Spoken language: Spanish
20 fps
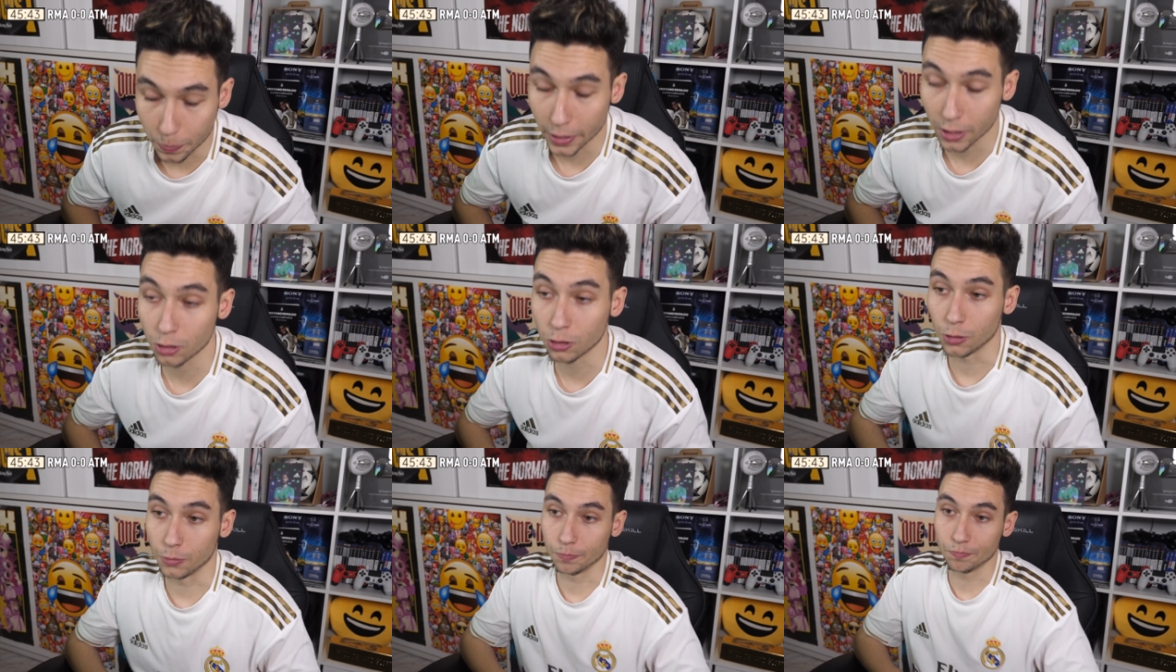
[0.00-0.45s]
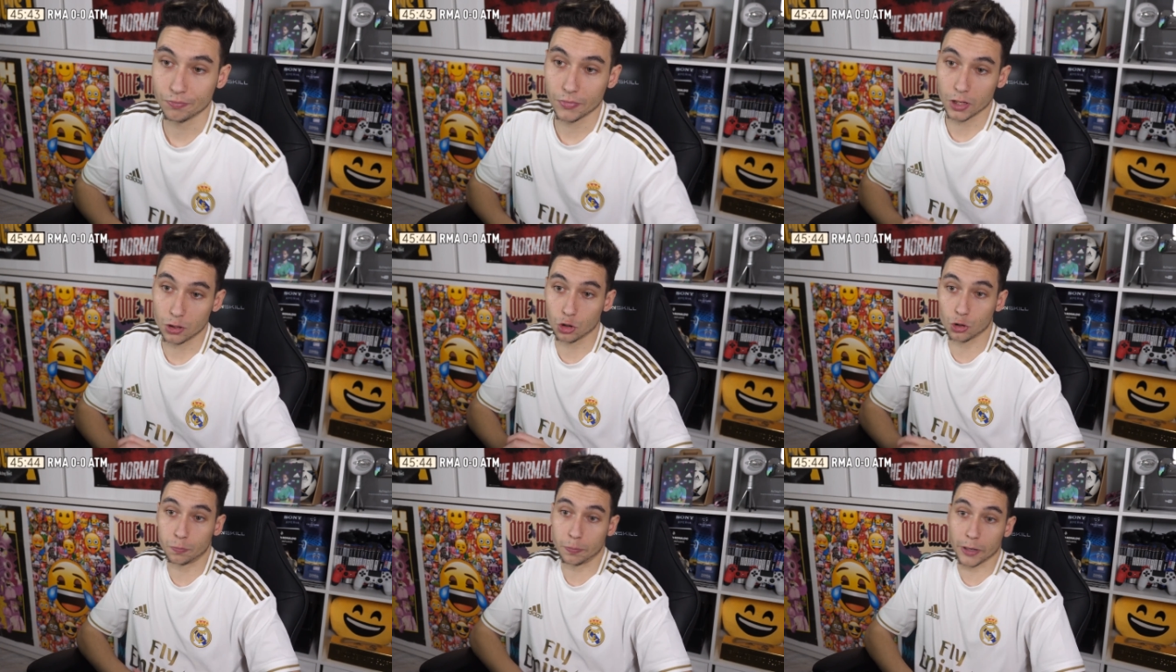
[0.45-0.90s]
espero,
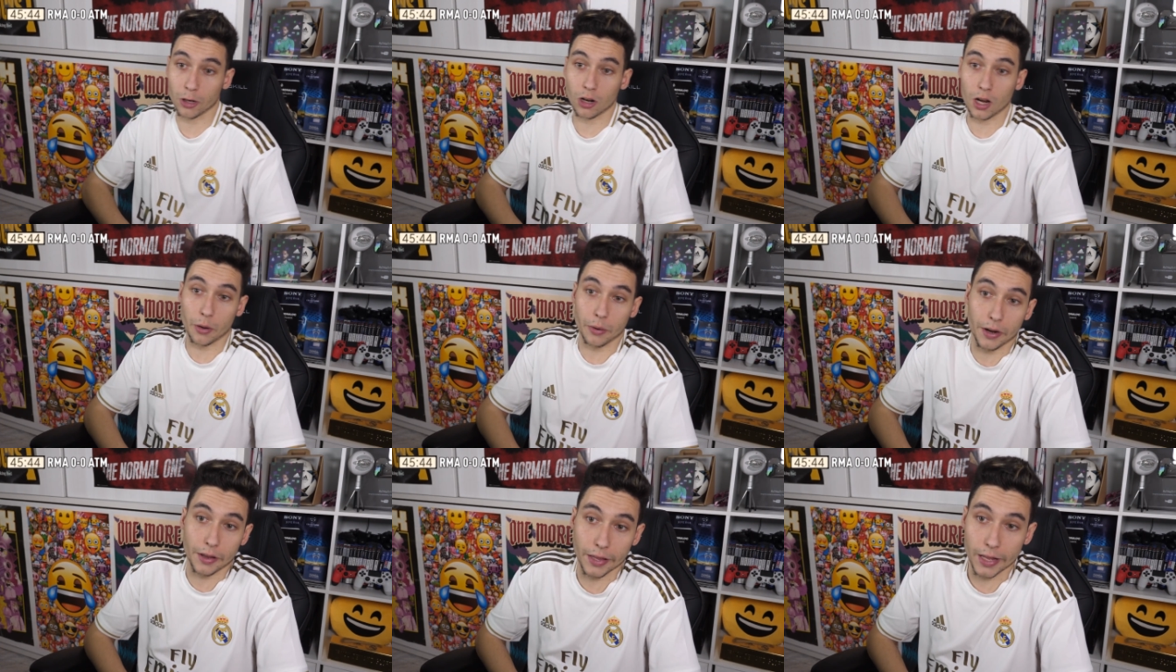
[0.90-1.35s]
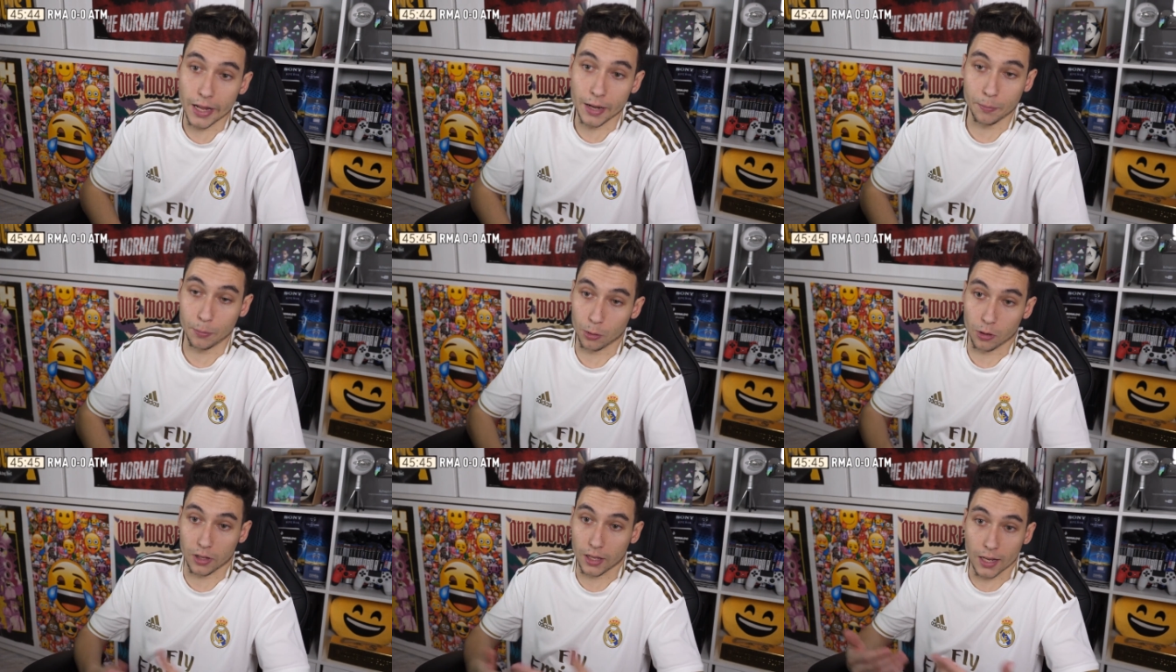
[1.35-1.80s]
eso espero la
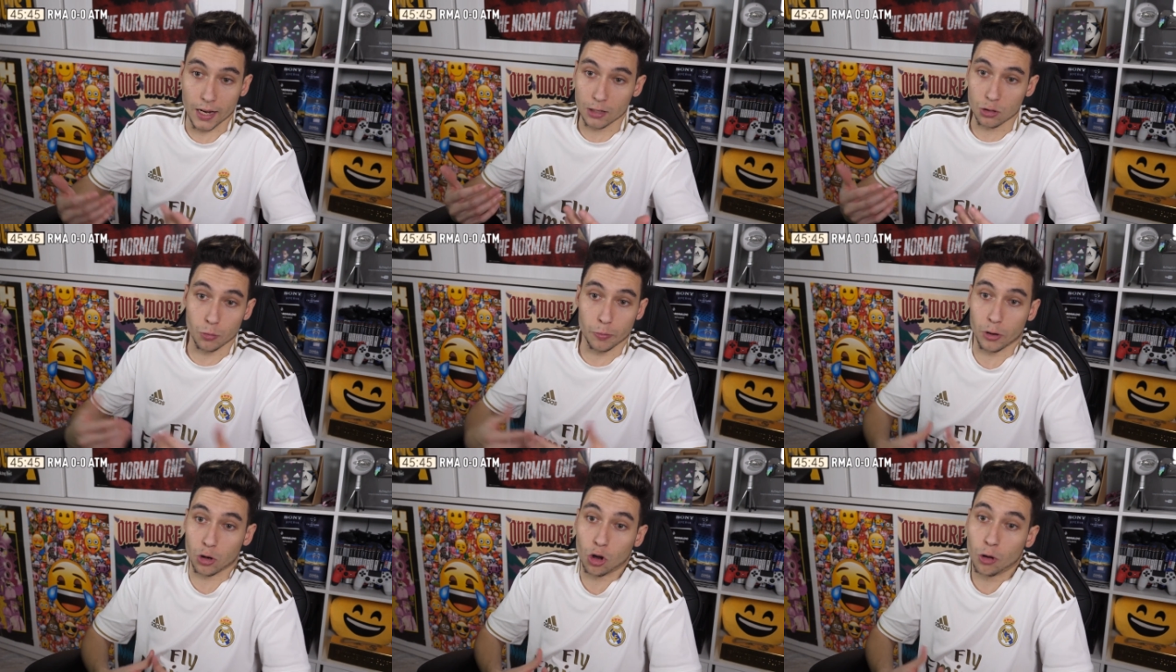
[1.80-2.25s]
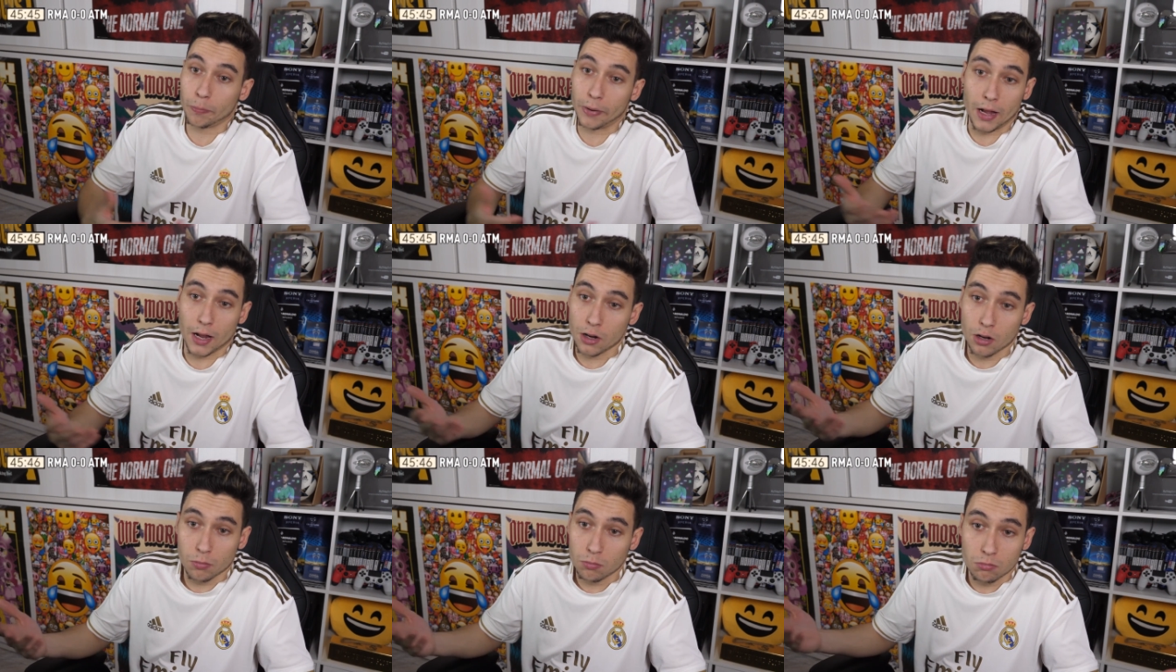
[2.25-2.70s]
verdad, porque la
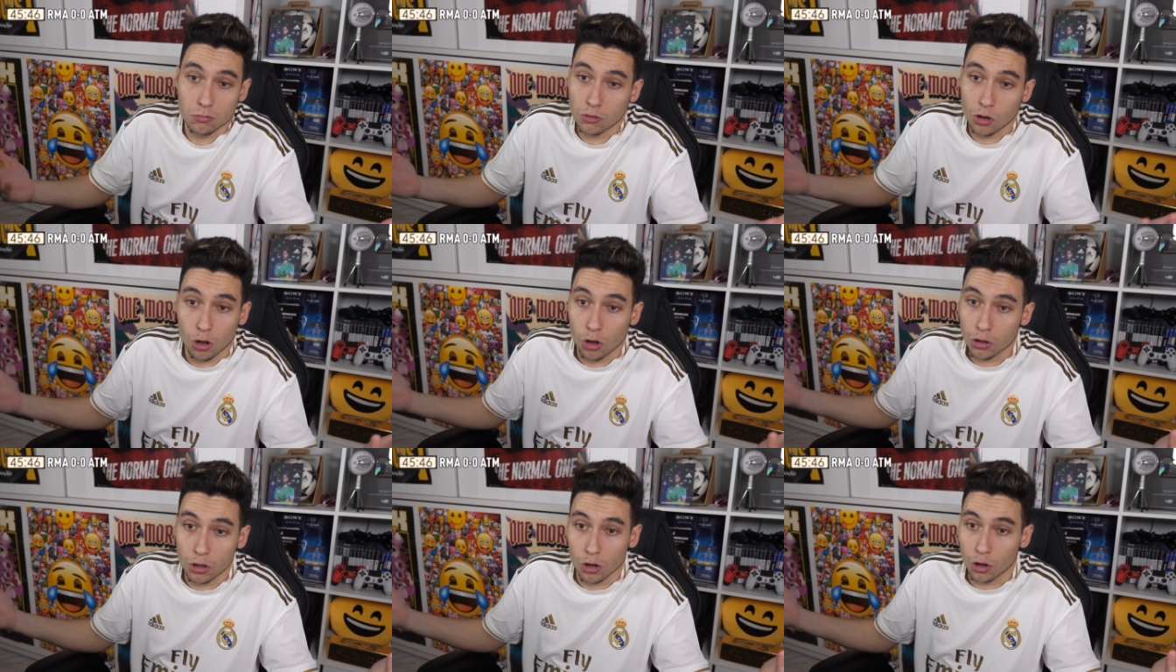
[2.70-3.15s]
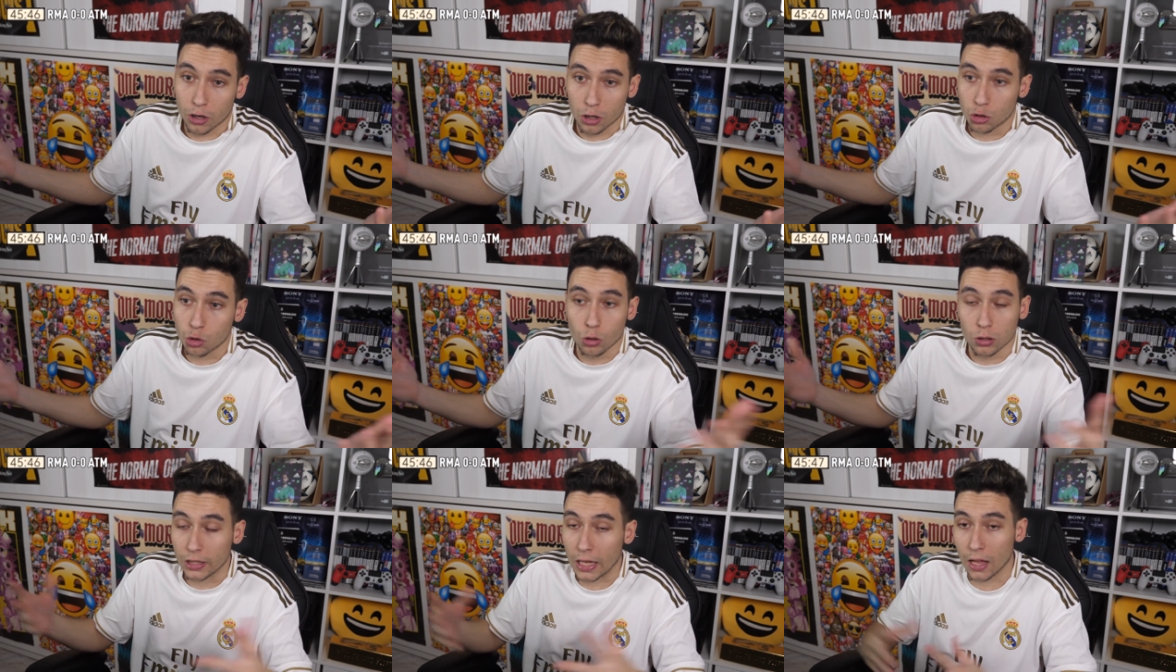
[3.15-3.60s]
Supercopa no dio
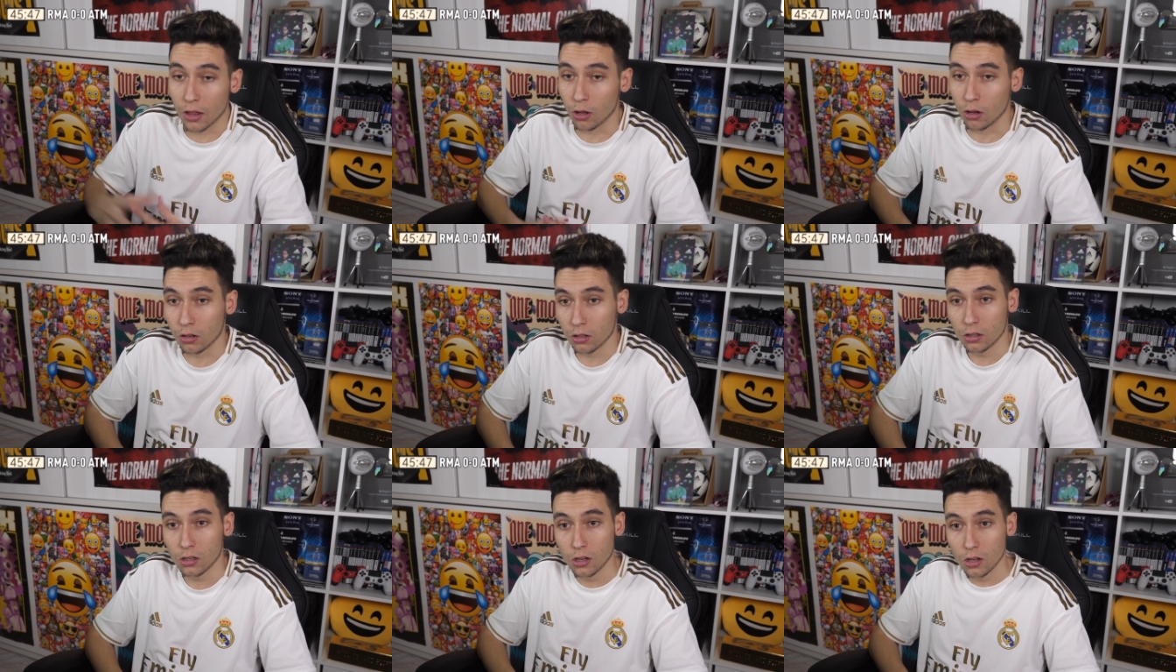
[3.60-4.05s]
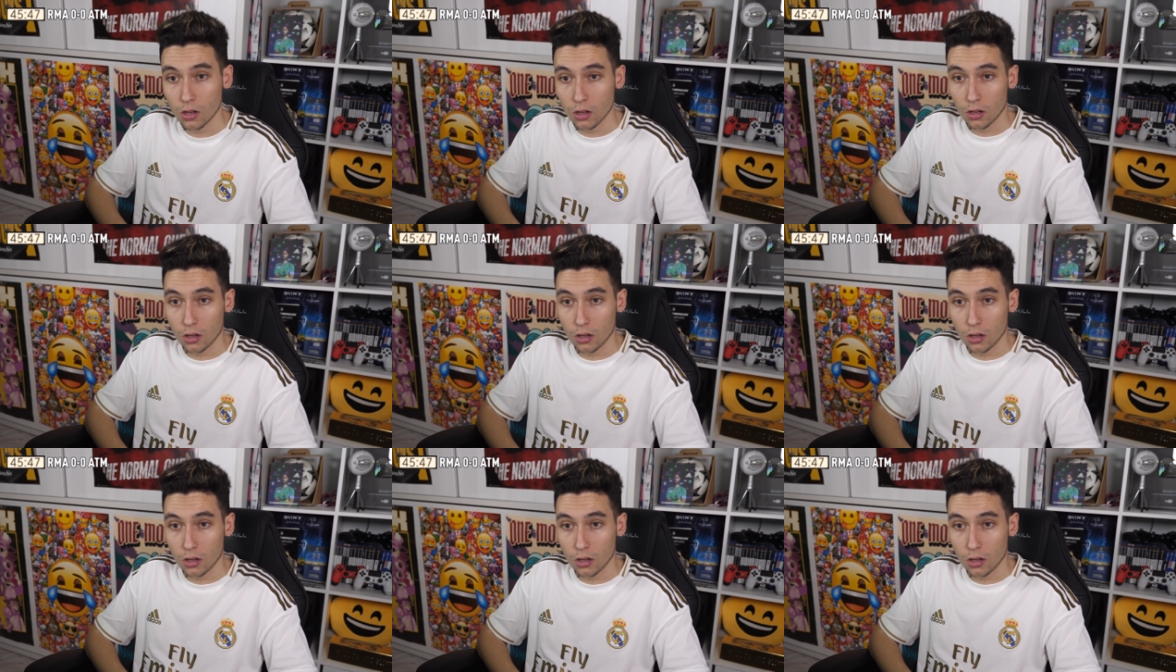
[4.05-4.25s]
resultado